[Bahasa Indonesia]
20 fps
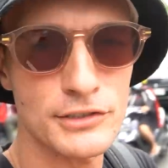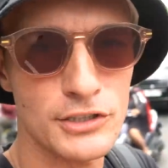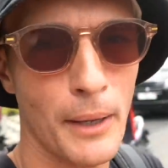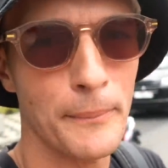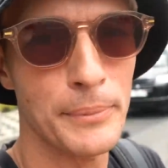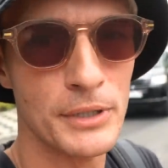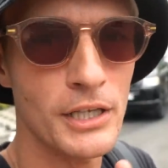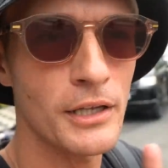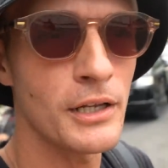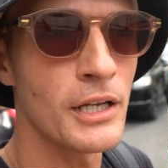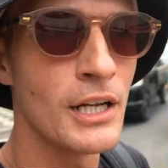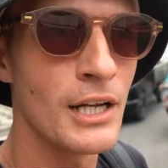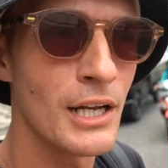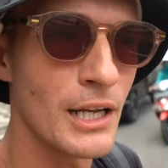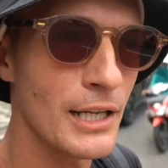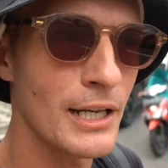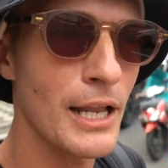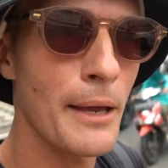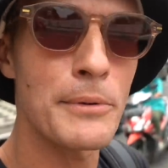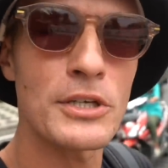tapi
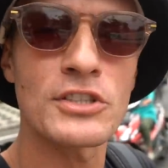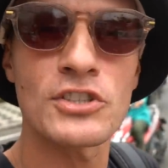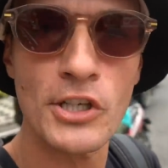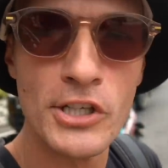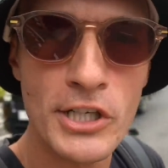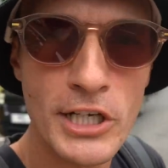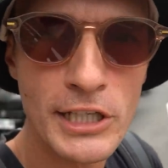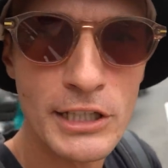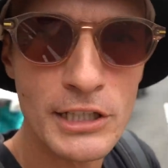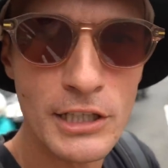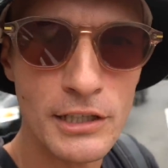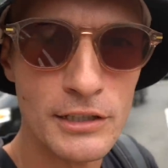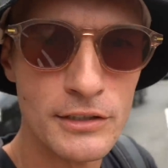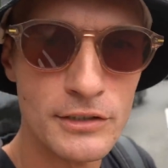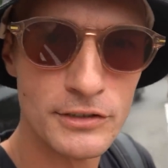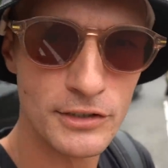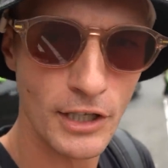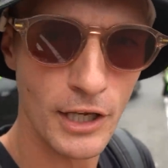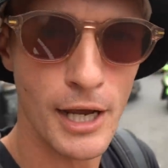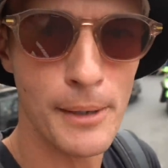lebih sering
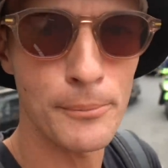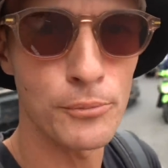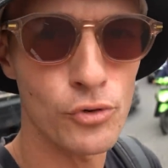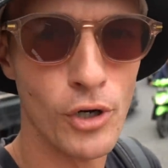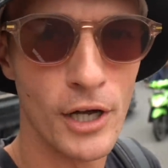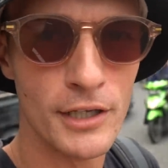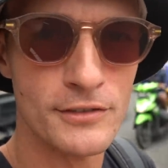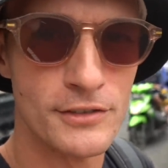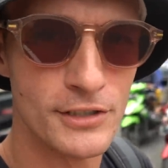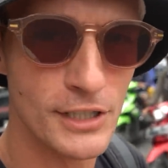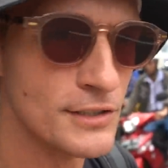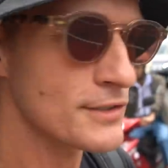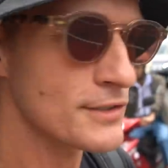saya buat di